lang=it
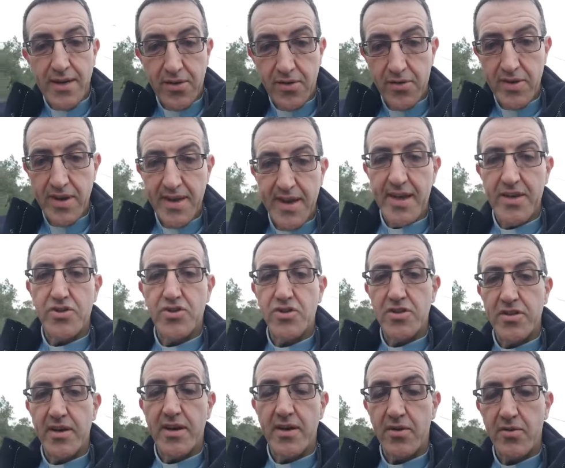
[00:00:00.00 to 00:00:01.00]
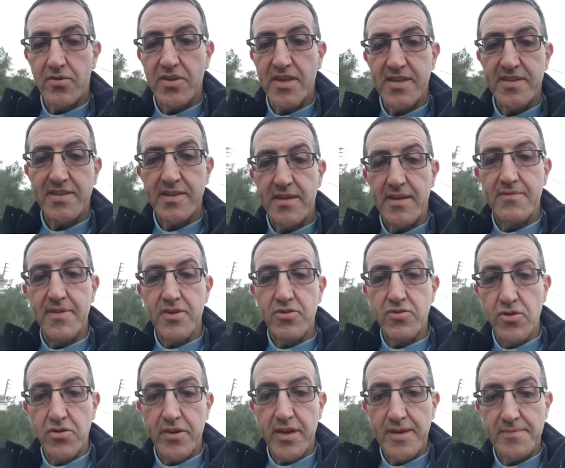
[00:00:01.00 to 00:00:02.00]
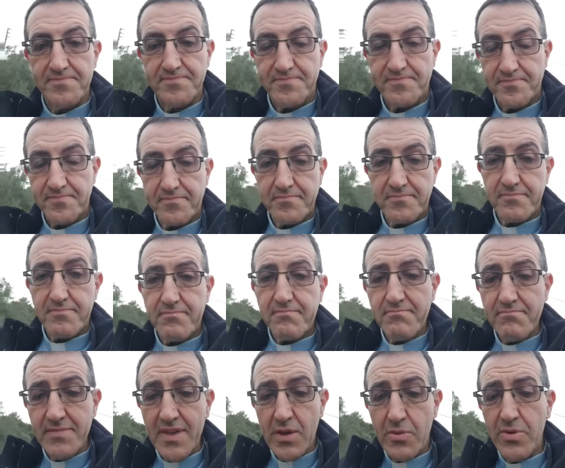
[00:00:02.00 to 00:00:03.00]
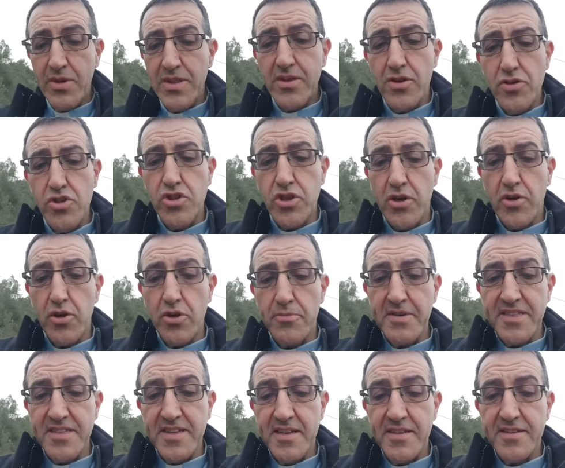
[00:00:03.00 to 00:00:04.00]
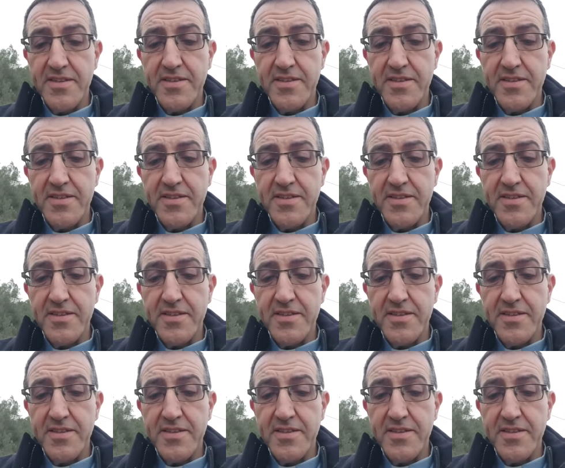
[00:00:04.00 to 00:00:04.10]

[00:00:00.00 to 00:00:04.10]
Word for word: con la nascita ecco, del Salvatore. Quindi oggi è come se il